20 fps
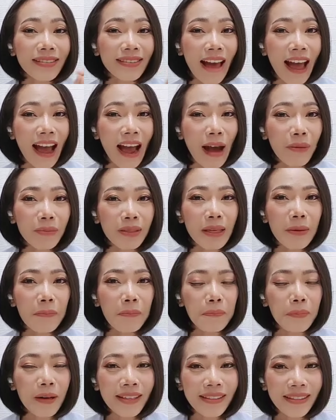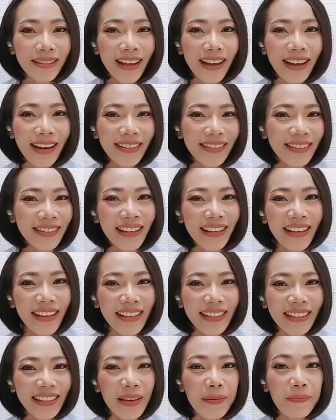สามสิบเปอร์เซ็นต์ สี่
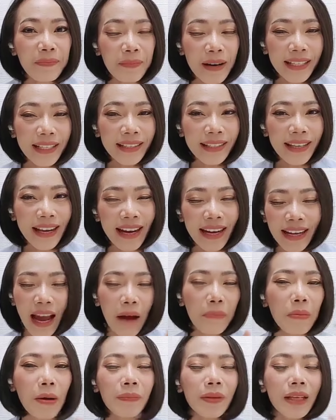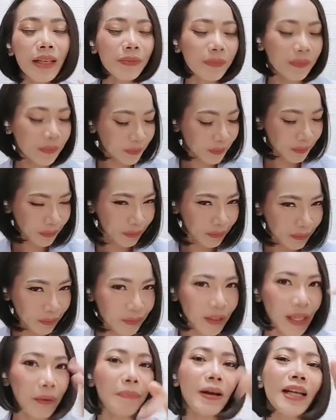สิบเปอร์เซ็นต์ ถ้าแบบนี้
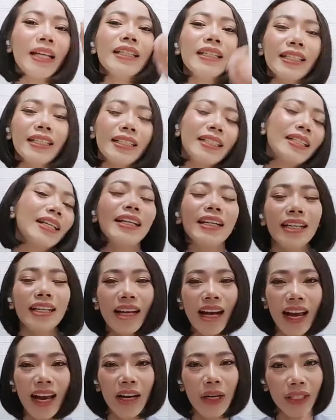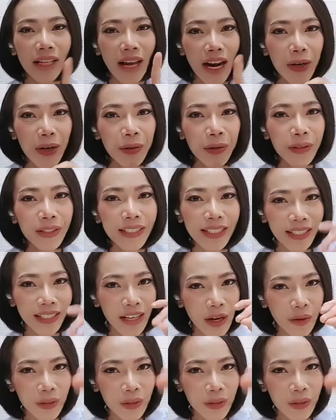หยิบมาเลยอ่านะคะนะถ้ารสจืดแค